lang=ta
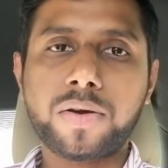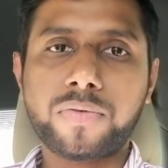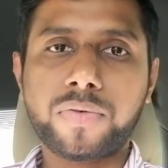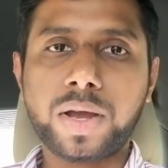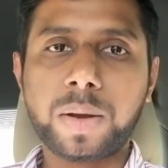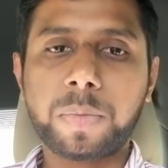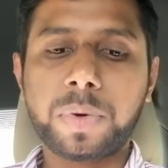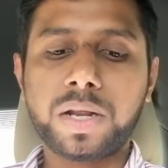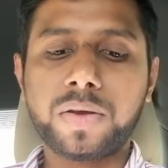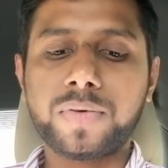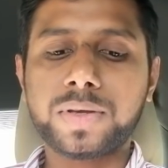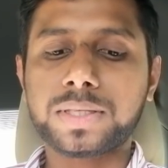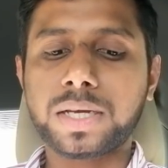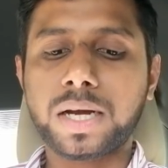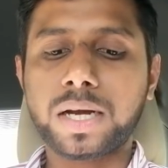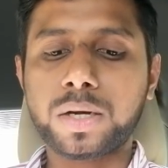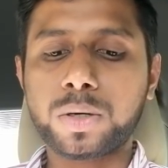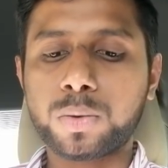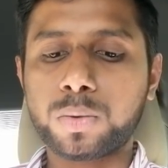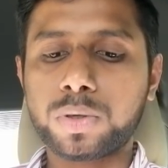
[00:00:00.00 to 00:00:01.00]
ஃபேமிலி
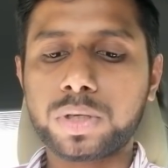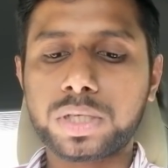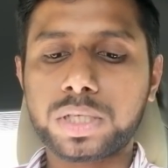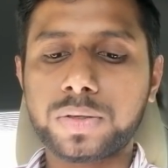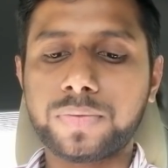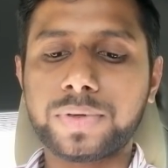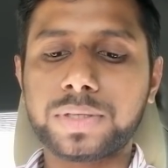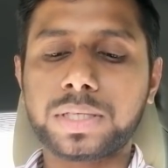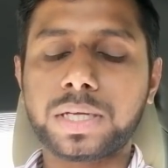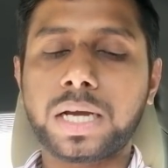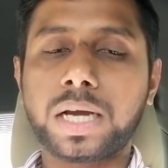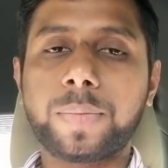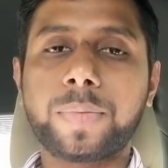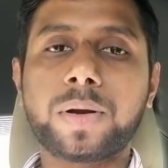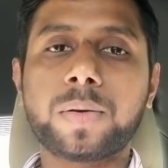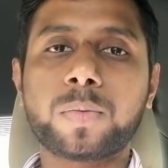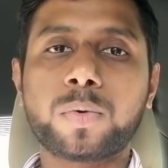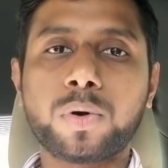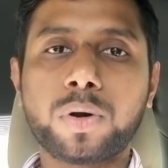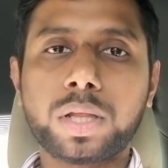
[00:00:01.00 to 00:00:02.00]
விசா டூரிஸ்ட் விசா
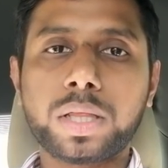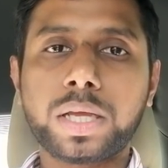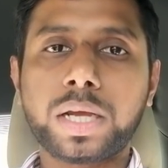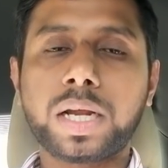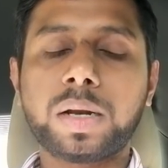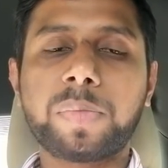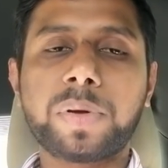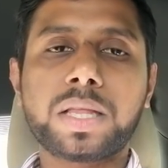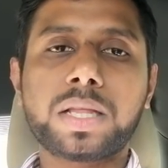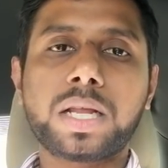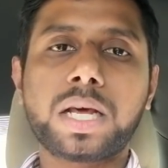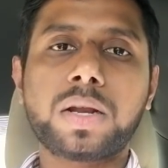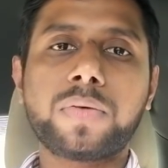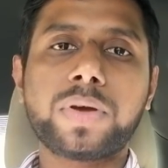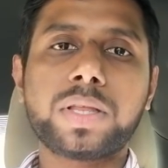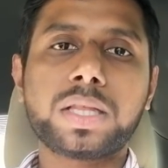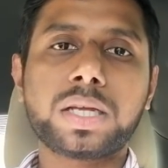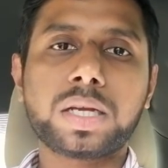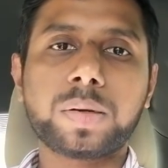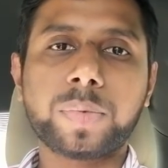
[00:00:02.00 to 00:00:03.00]
அப்புறம் குழந்தைகள் பதினாறு
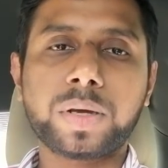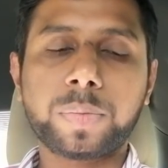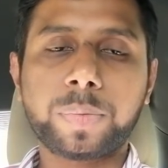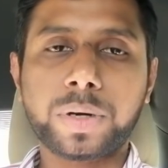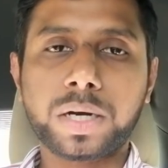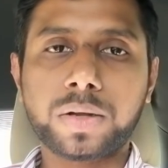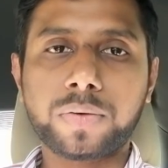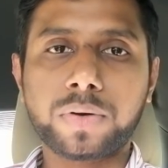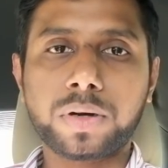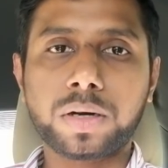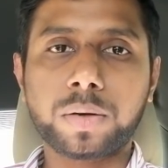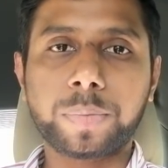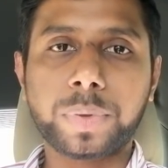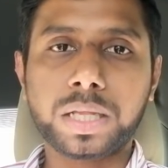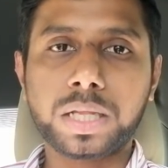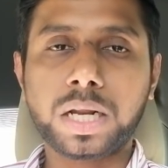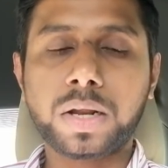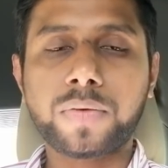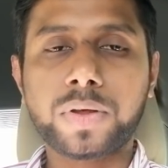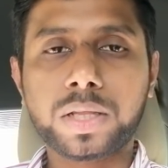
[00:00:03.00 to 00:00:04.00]
வயதுக்கு மேற்பட்டவர்கள்
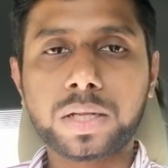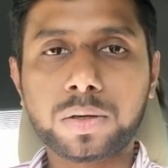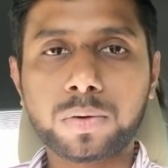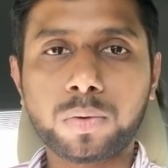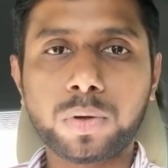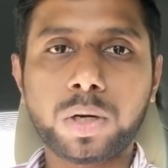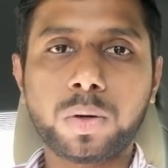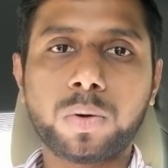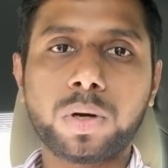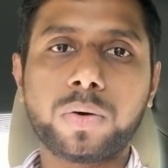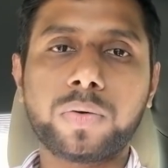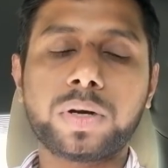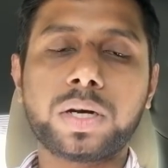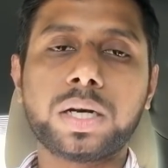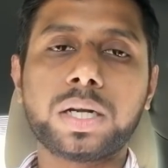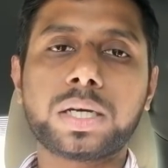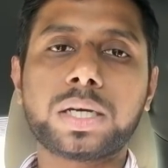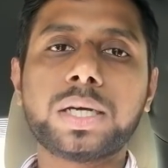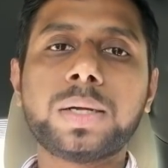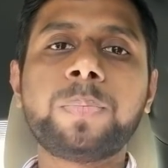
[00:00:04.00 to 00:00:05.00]
பதினாறு வயதிற்கு உள்ள
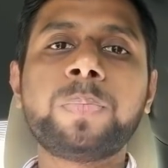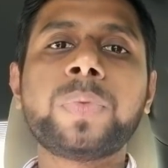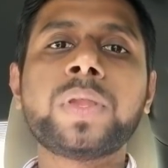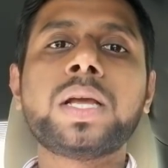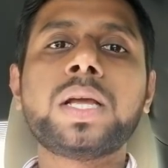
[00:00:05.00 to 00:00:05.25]
உள்ளவர்களுக்கு